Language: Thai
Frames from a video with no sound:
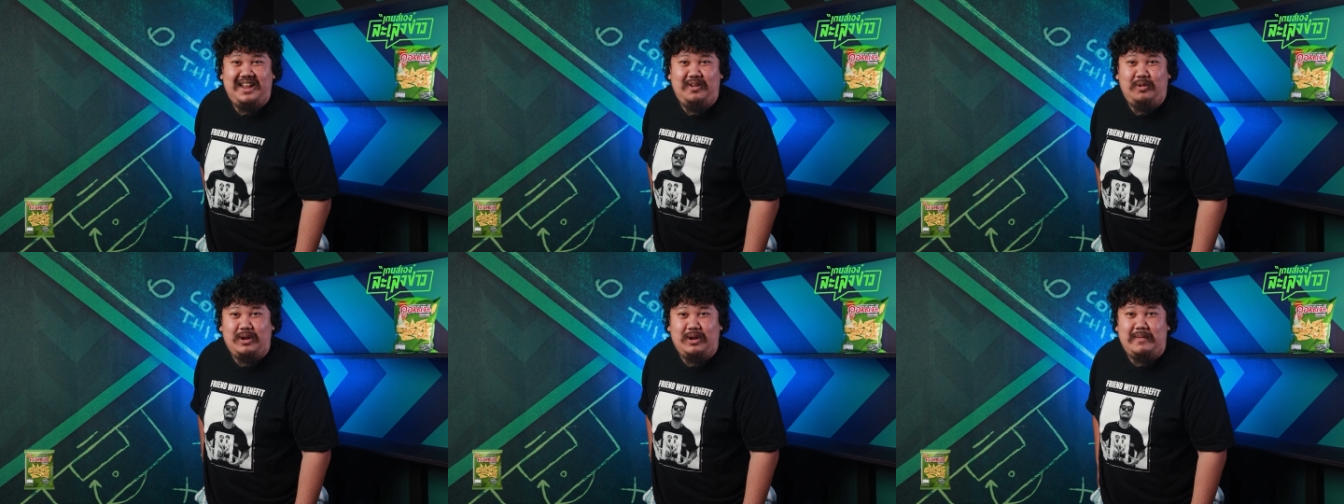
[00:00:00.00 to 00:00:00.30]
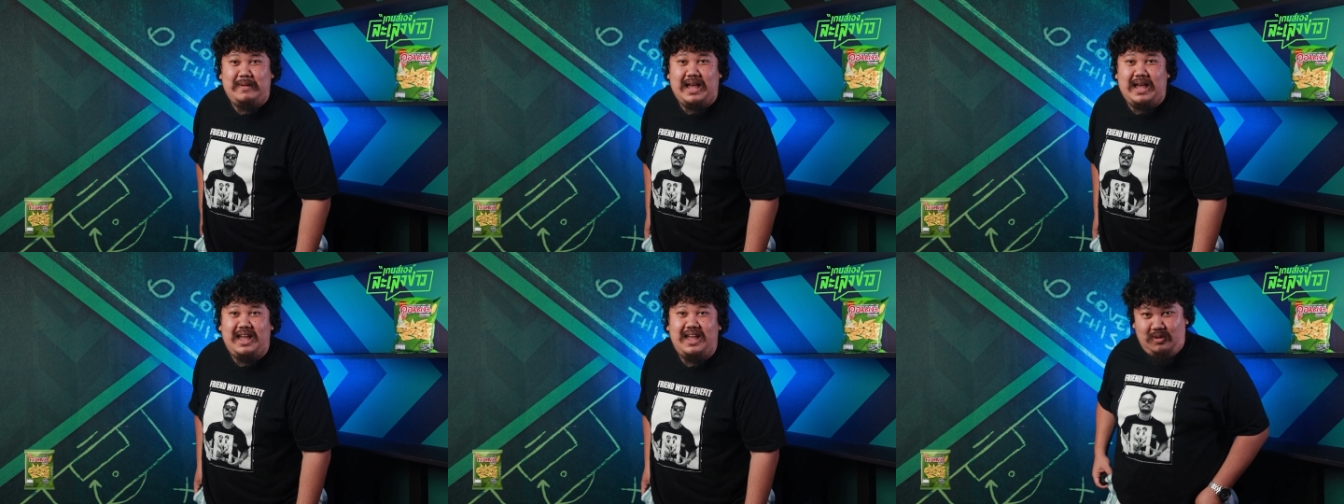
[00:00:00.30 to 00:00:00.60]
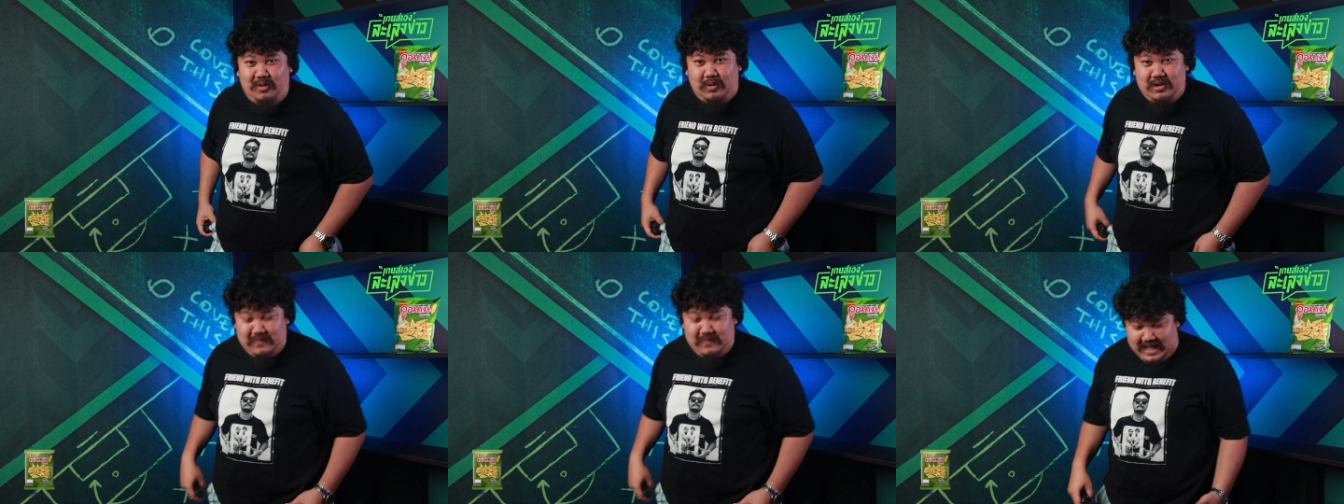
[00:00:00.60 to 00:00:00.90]
ลุกได้ปะ
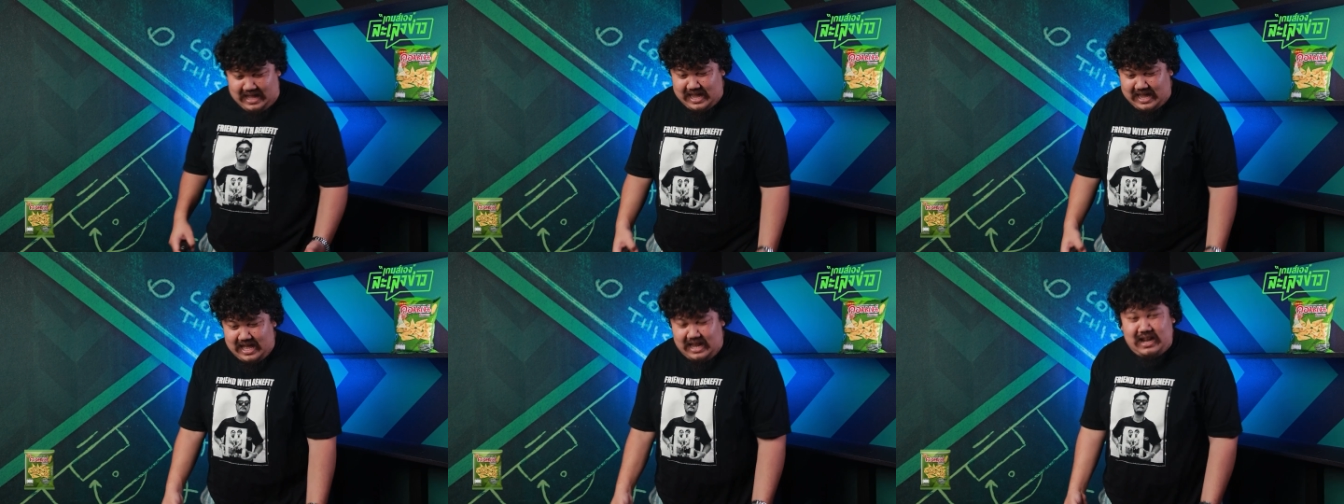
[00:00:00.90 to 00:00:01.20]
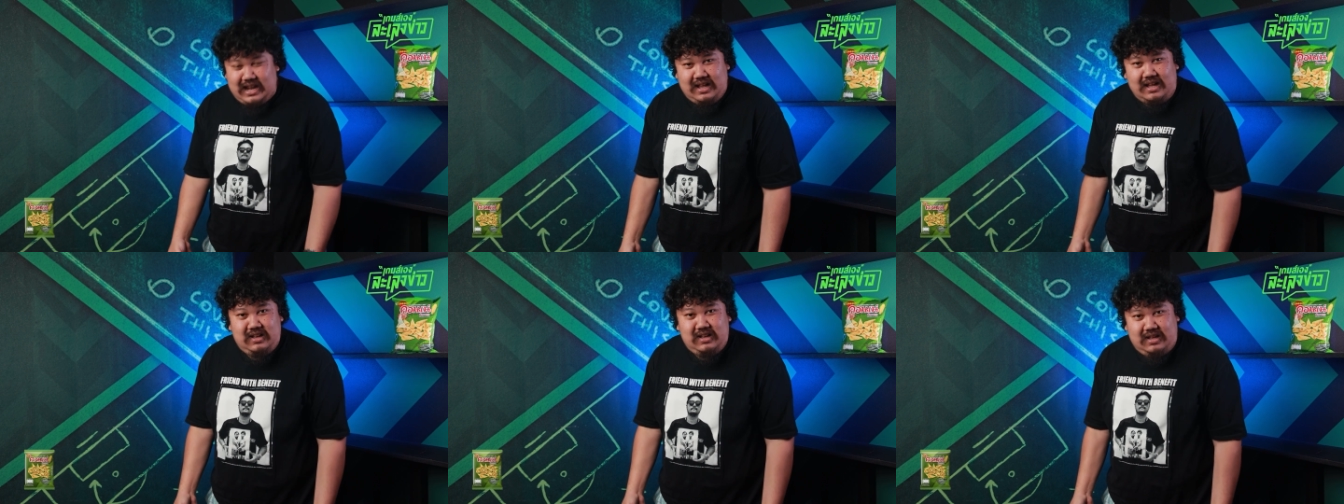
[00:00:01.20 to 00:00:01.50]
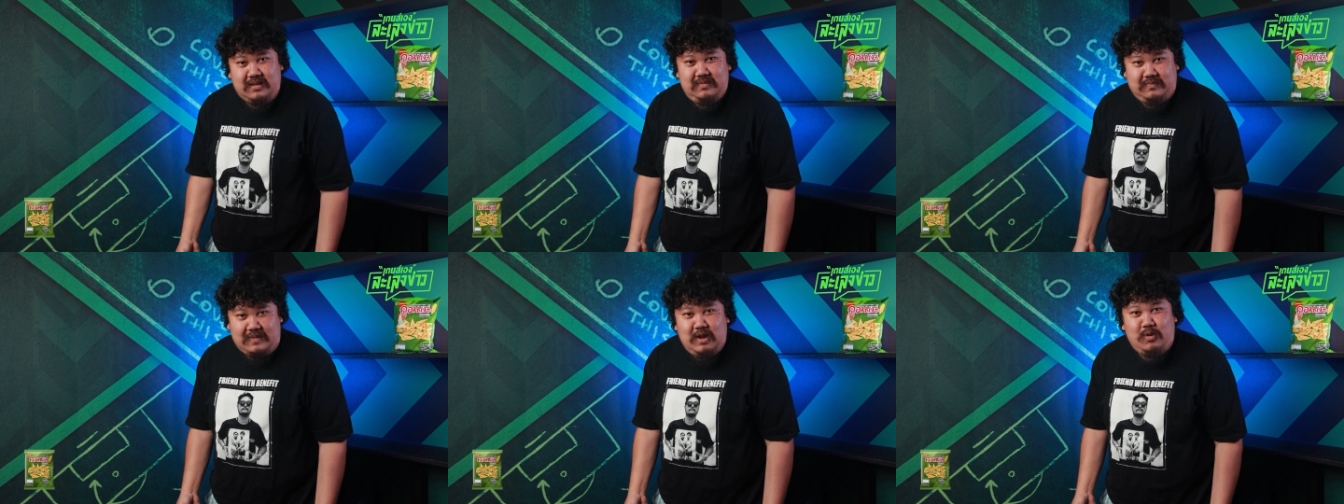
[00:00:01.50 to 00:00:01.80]
ลุกขึ้นมาอย่างเงี้ย
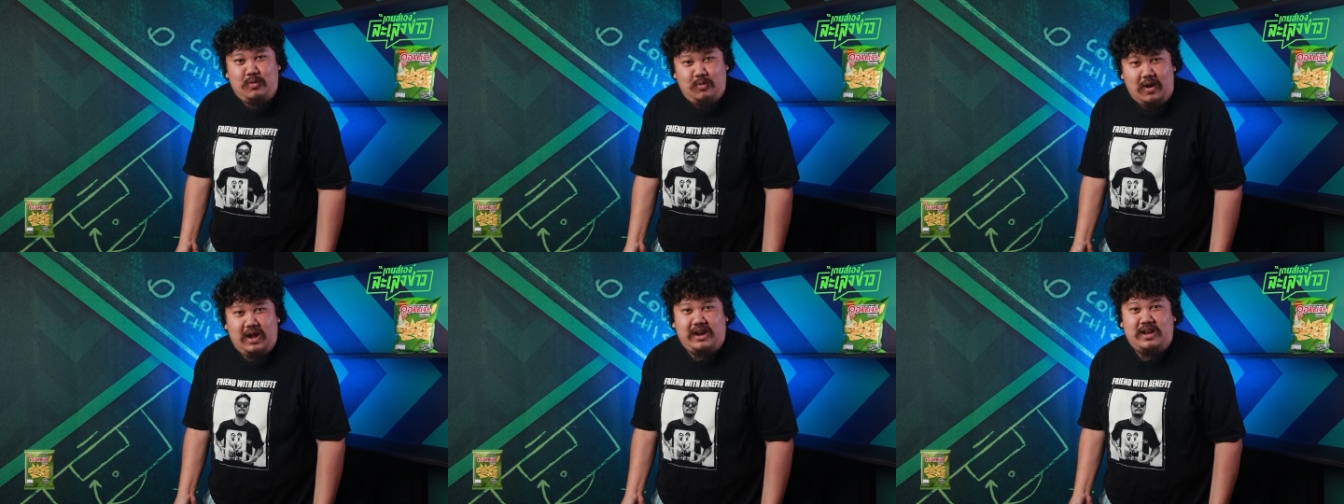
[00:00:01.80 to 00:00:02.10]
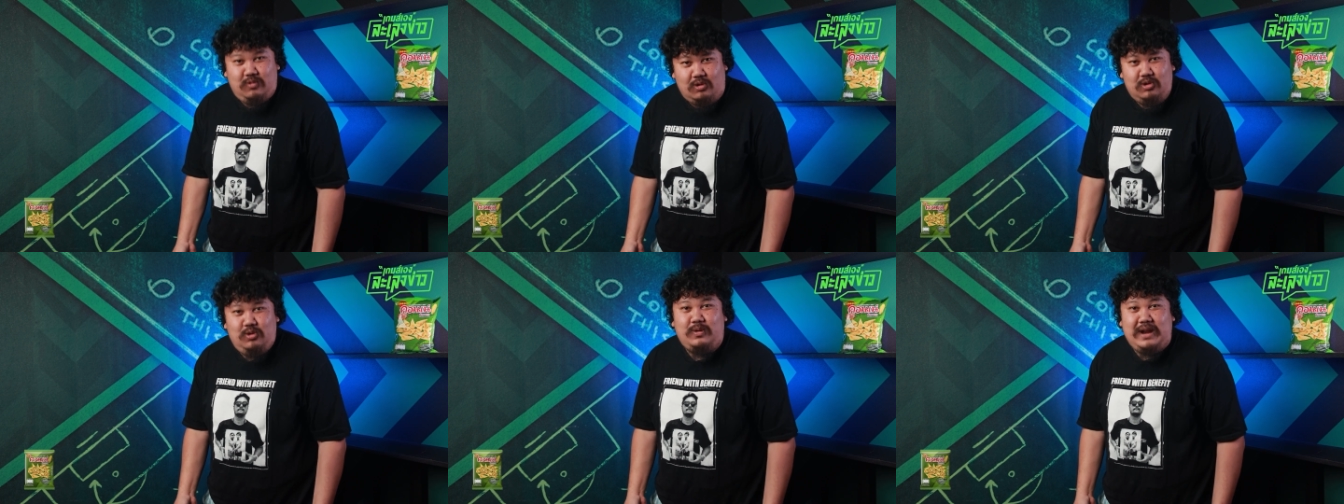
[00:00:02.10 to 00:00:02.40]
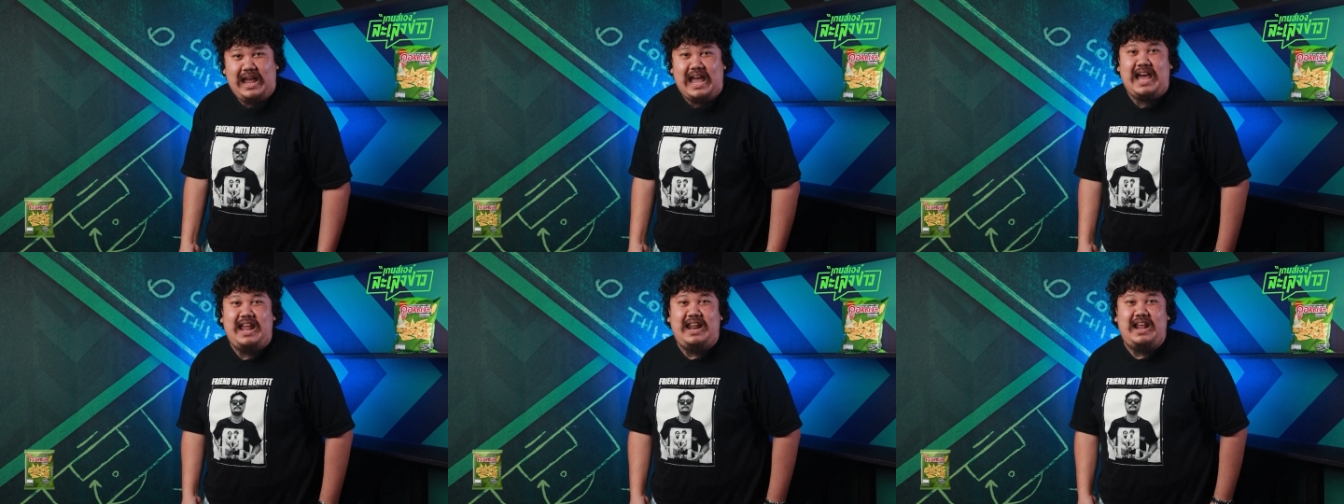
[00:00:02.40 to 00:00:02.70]
ไม่ต้องห่วงเลยกูลุก
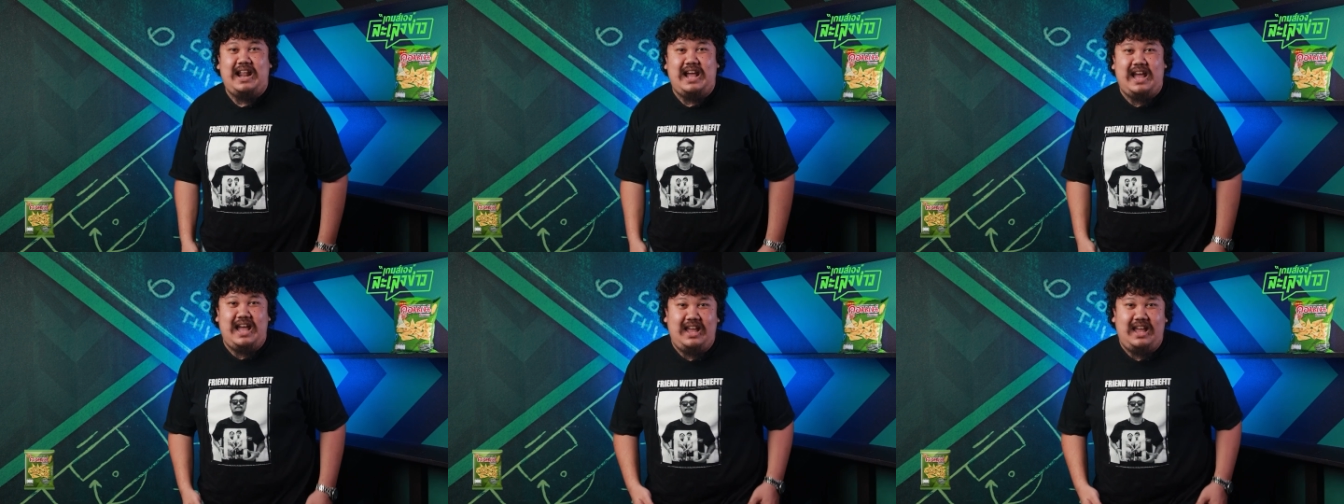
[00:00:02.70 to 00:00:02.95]
แน่นะ